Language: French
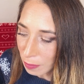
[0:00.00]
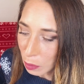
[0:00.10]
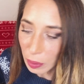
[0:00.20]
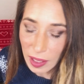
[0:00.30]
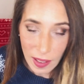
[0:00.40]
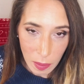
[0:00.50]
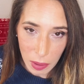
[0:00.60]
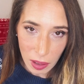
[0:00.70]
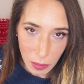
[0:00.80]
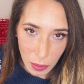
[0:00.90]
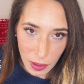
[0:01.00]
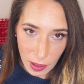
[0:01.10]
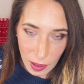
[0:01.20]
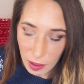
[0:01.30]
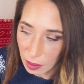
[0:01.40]
Pour des amis
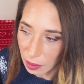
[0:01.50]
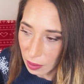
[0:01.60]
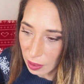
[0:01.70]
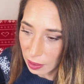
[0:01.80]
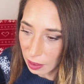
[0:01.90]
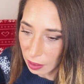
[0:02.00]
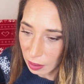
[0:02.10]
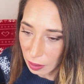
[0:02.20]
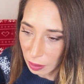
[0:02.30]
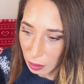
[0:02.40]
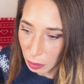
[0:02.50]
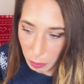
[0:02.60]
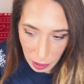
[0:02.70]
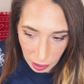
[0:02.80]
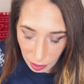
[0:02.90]
aussi, euh, ça a été euh,
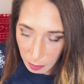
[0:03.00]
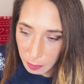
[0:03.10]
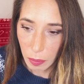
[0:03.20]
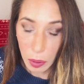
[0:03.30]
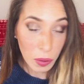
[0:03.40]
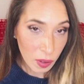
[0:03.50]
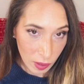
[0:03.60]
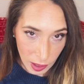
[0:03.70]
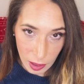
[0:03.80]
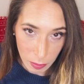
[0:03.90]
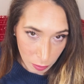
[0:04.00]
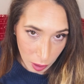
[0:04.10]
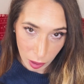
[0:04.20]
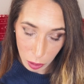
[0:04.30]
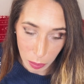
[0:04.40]
compliqué. Pour Sandy,
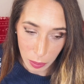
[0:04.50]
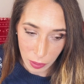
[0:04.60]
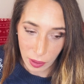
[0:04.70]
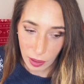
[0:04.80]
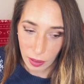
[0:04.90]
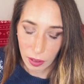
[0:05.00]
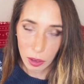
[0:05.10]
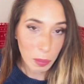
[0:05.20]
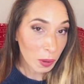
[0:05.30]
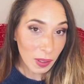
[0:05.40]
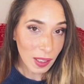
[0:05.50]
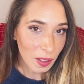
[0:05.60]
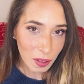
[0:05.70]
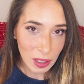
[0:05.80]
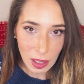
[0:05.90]
voilà, je pense, à, je pense à
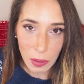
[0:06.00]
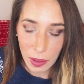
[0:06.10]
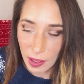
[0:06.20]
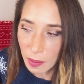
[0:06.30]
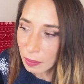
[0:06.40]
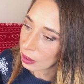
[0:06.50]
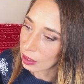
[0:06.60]
Sandy aussi.